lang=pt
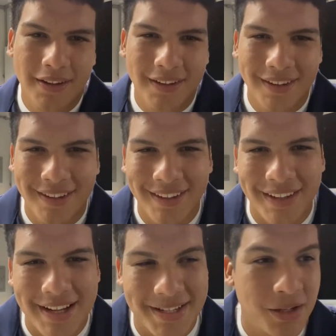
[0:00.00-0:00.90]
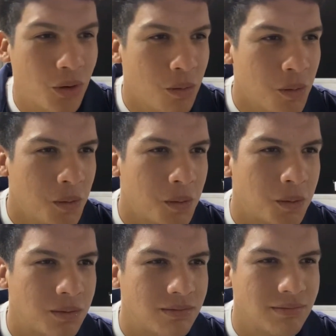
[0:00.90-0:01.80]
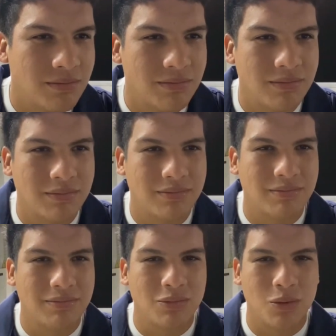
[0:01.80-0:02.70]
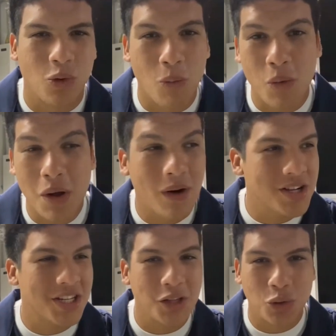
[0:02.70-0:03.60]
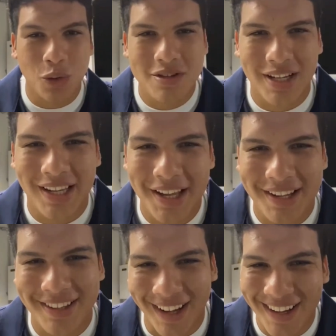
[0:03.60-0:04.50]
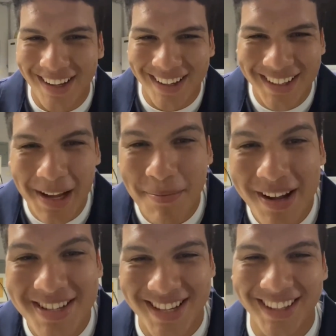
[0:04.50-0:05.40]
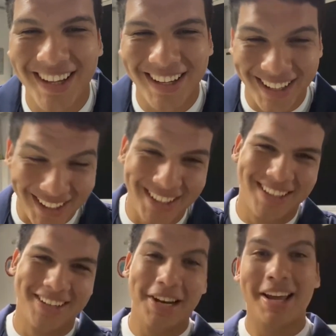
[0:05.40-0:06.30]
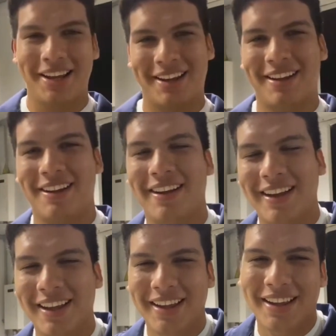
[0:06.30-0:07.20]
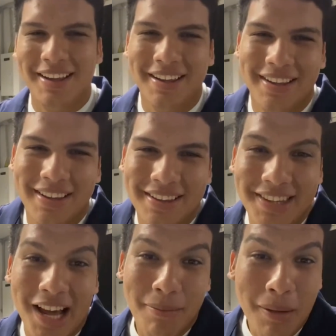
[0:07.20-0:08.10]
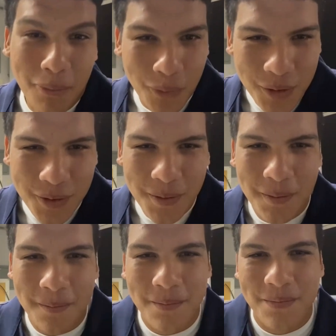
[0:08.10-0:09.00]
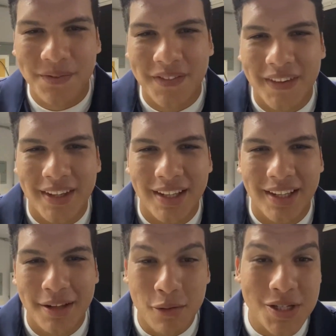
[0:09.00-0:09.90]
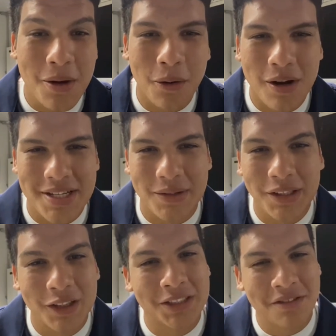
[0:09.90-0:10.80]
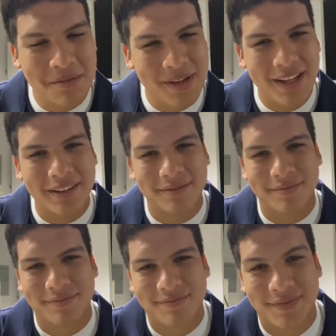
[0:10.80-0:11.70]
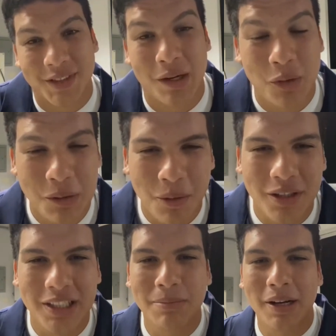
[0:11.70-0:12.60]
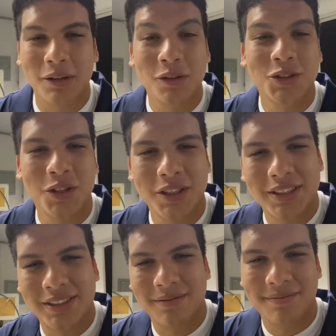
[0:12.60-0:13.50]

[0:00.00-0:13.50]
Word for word: E assim como como eu, acho que todos aqui que tá, que tá presente aqui, né? Te ama muito. E você é o coração da nossa família. Isso era muito importante para todos nós.